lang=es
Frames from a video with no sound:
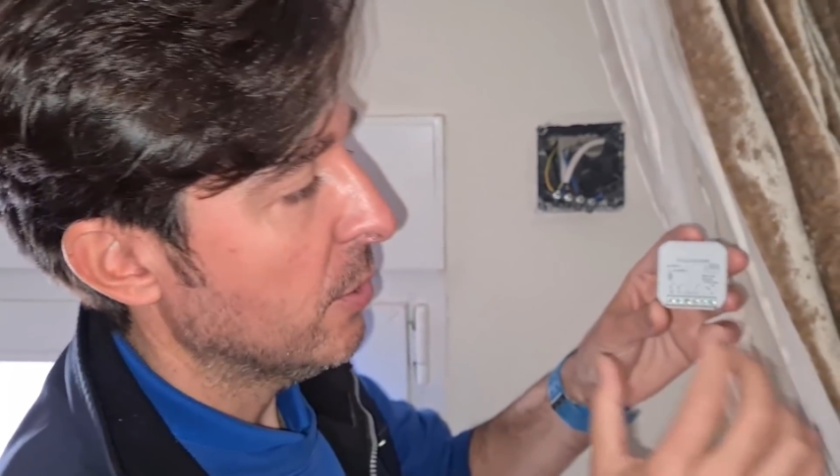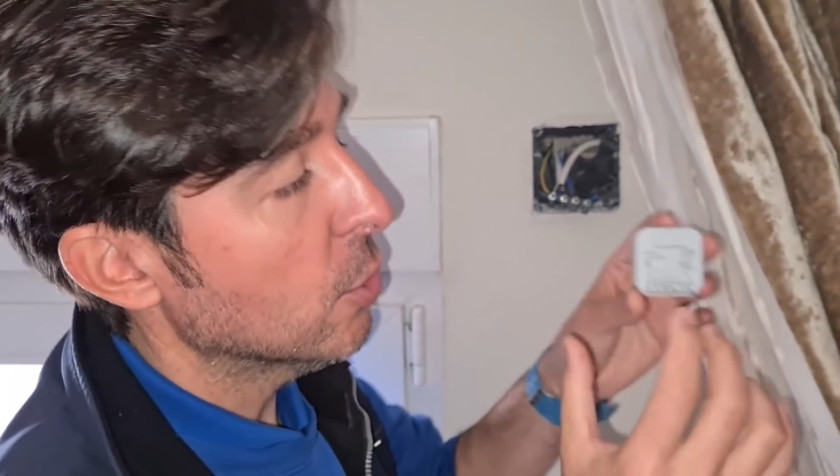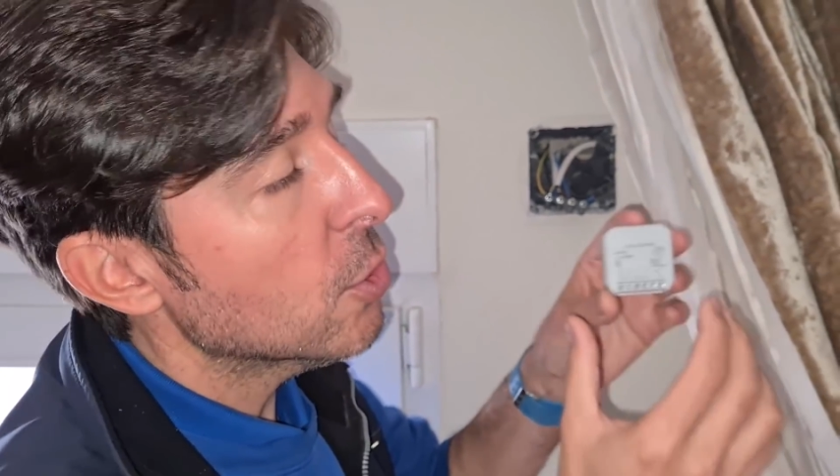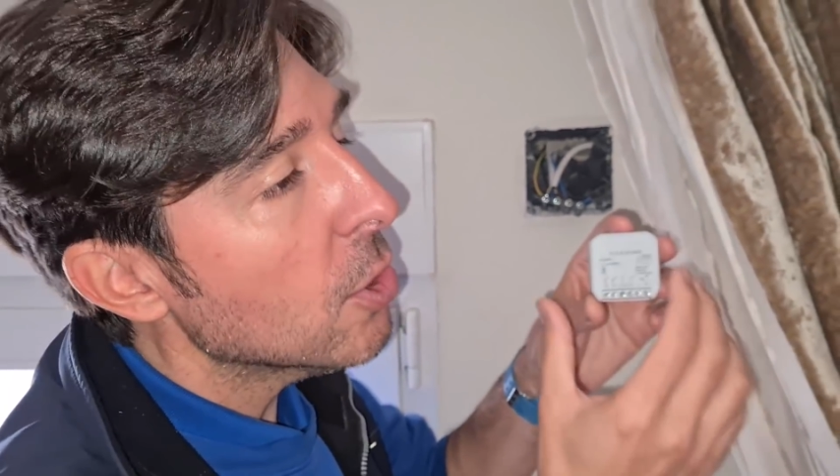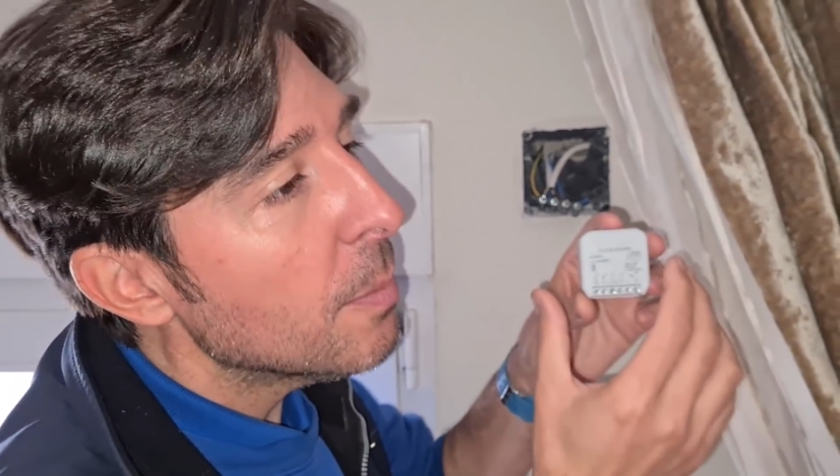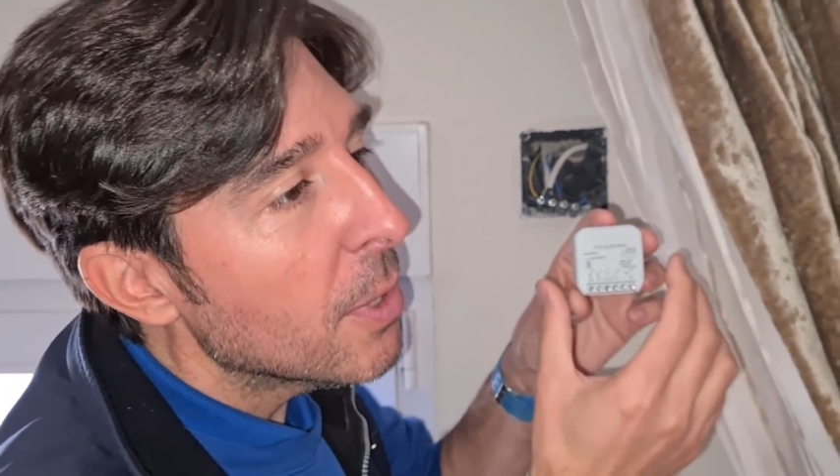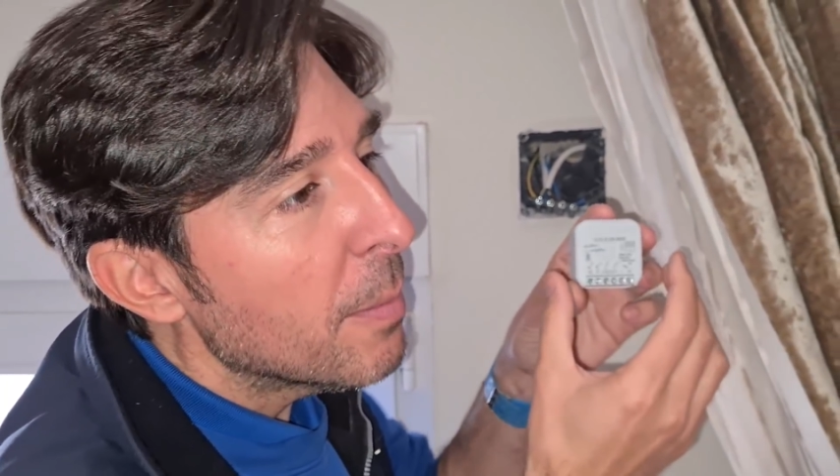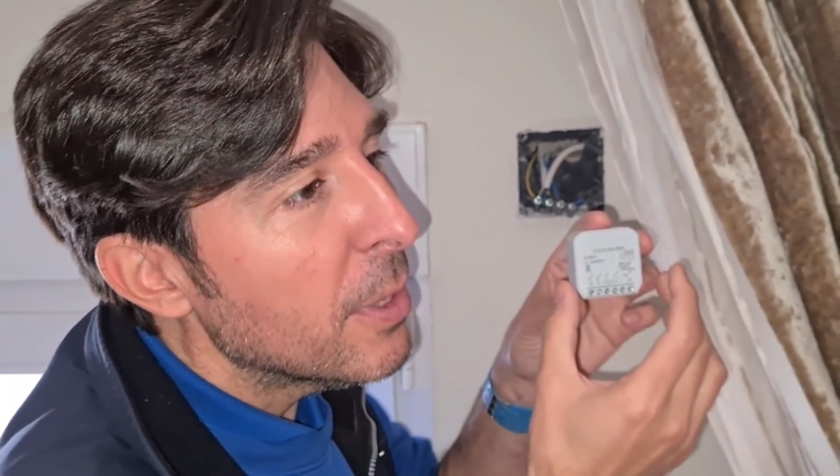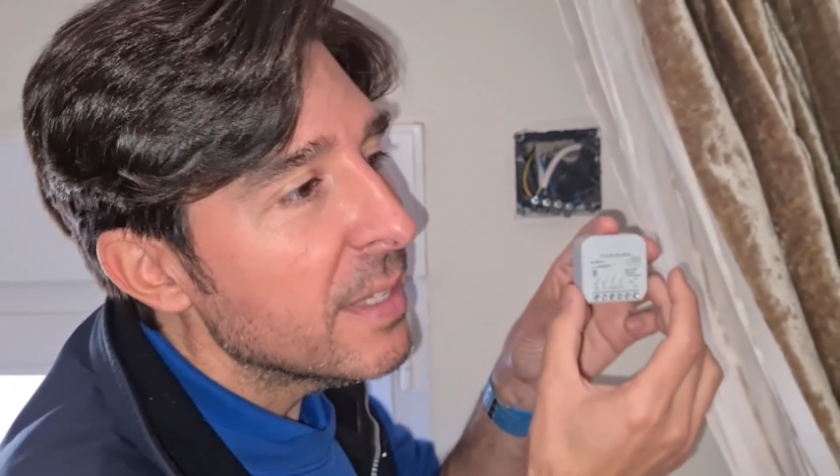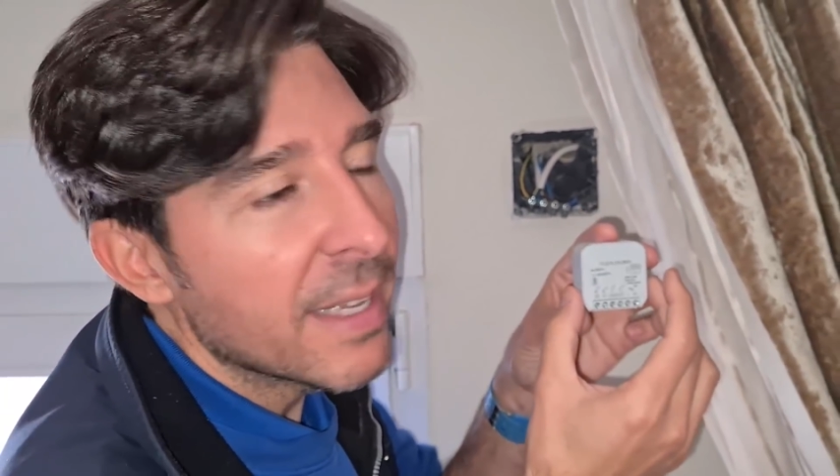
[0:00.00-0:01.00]
no solo
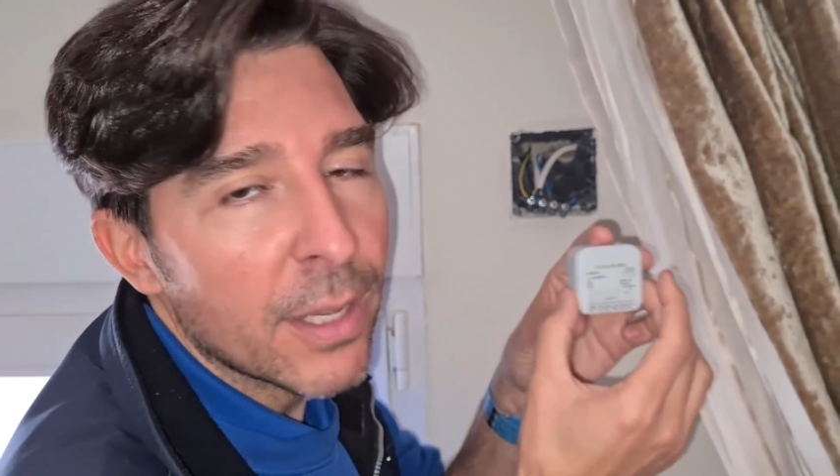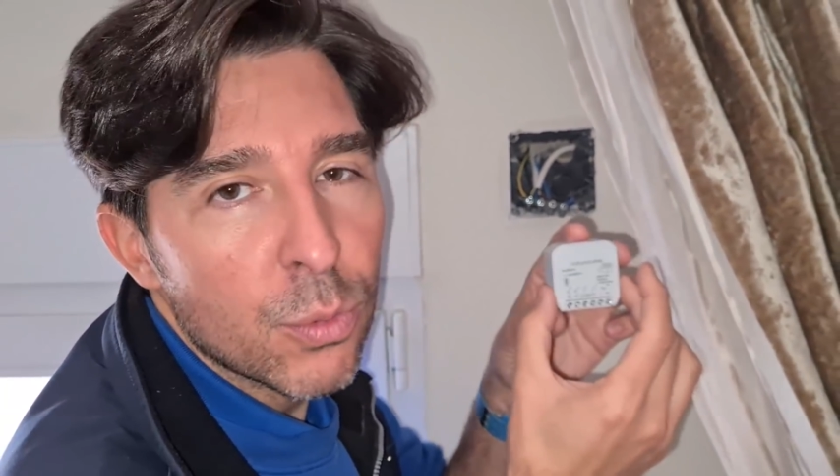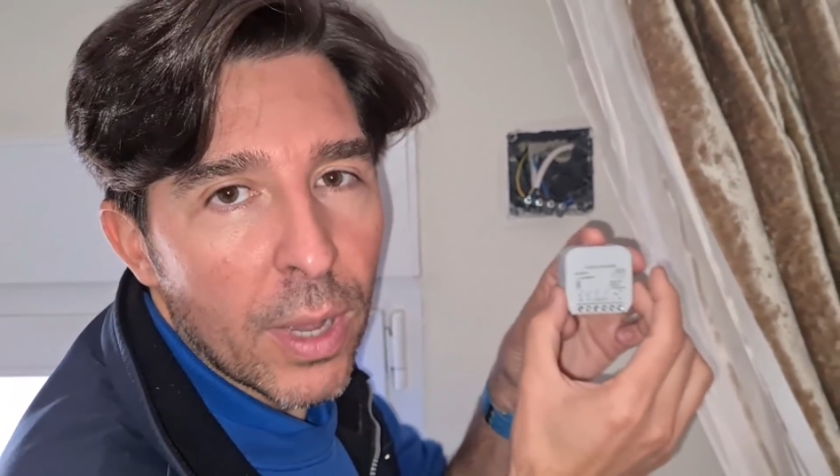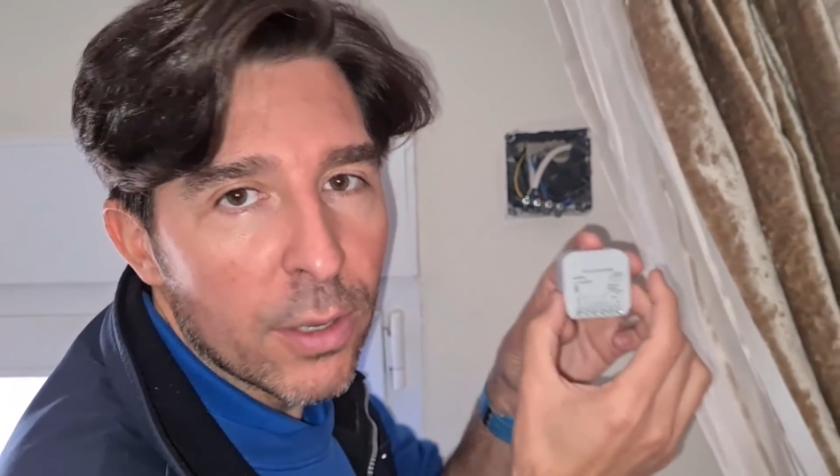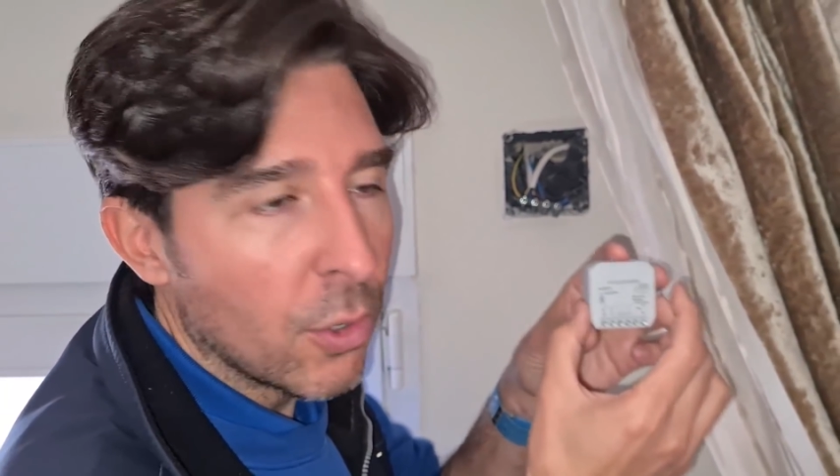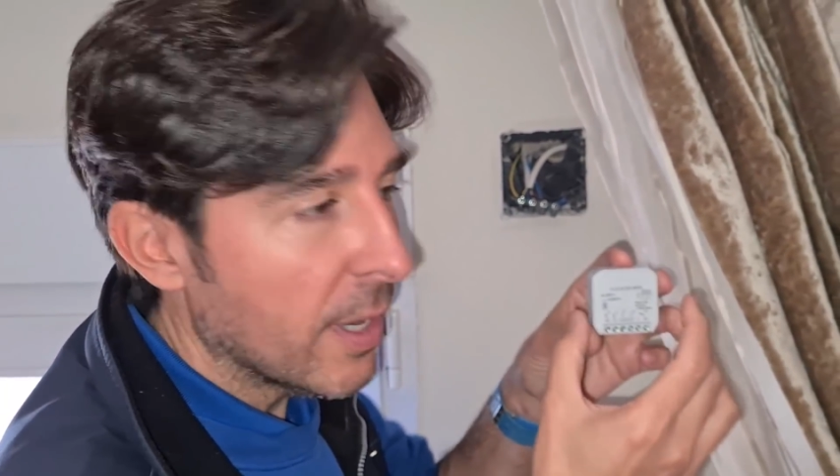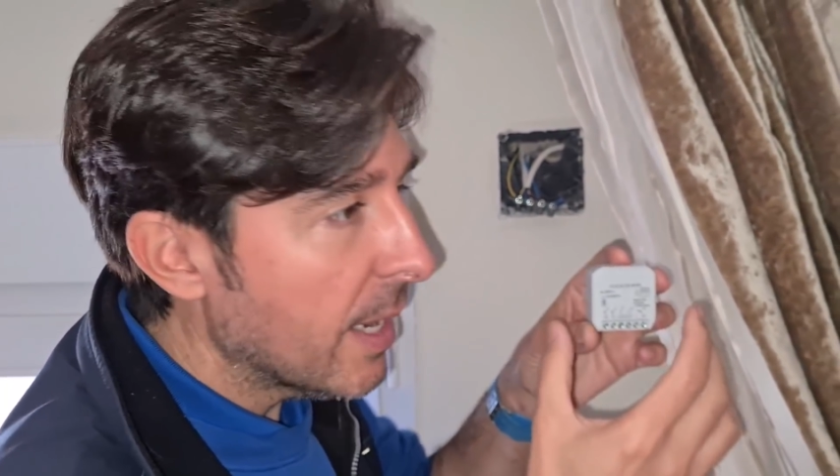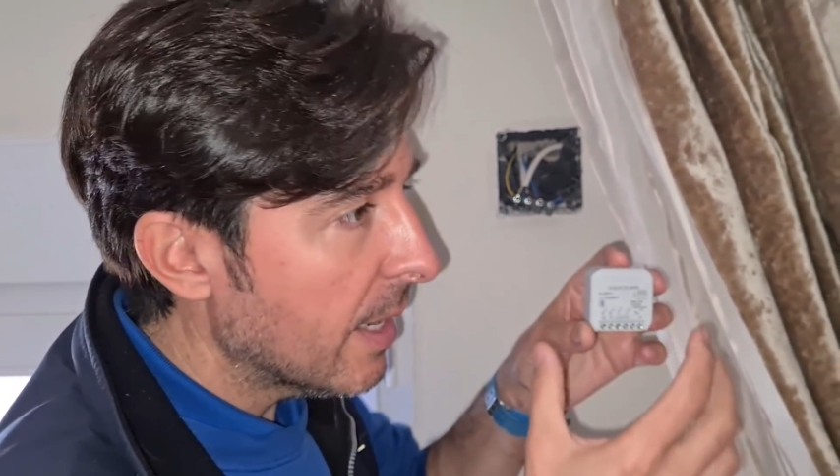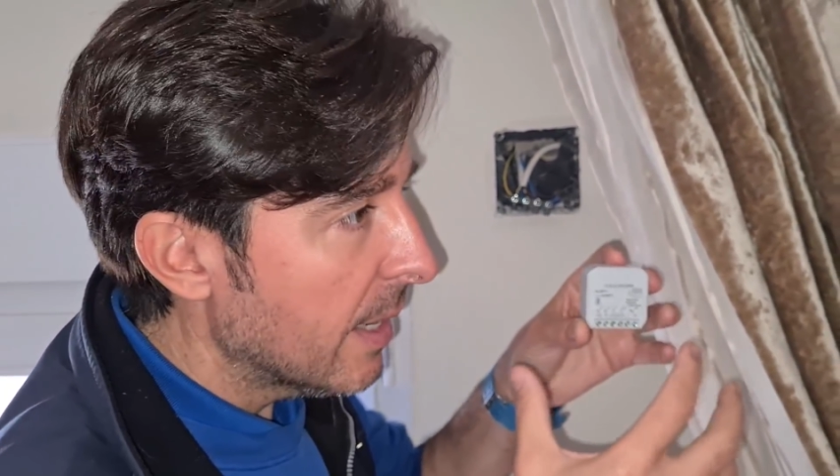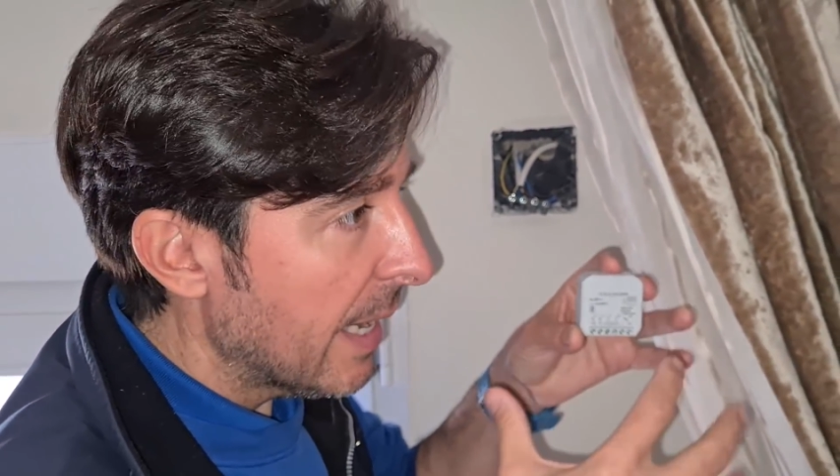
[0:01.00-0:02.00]
podemos interactuar con
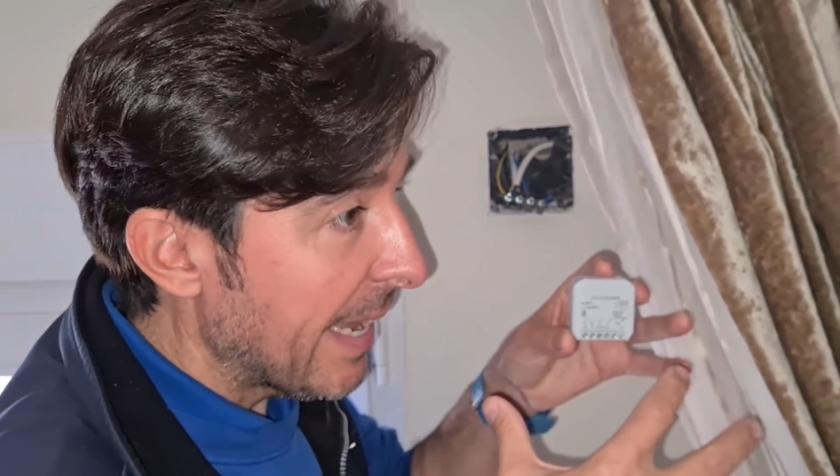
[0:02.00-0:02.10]
él